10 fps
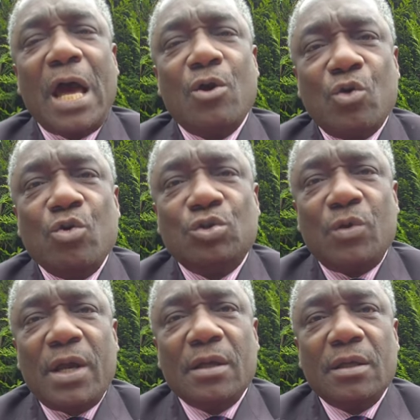a
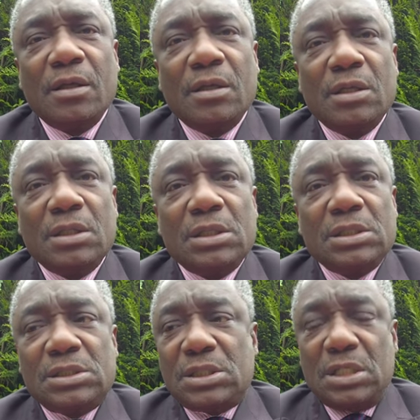rejoints,
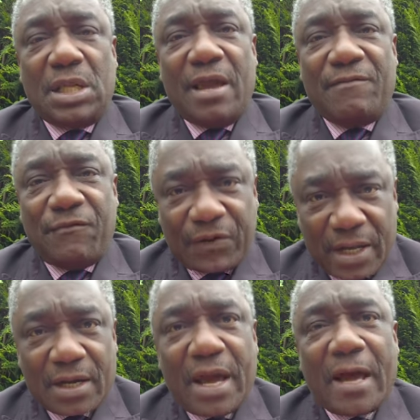c'est un
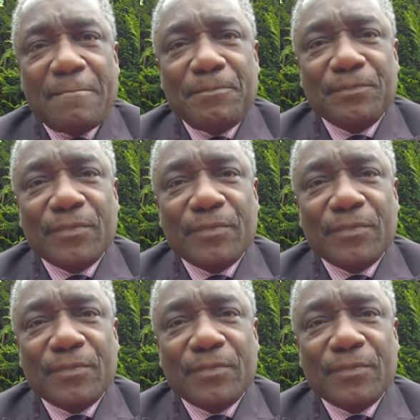frère d'armes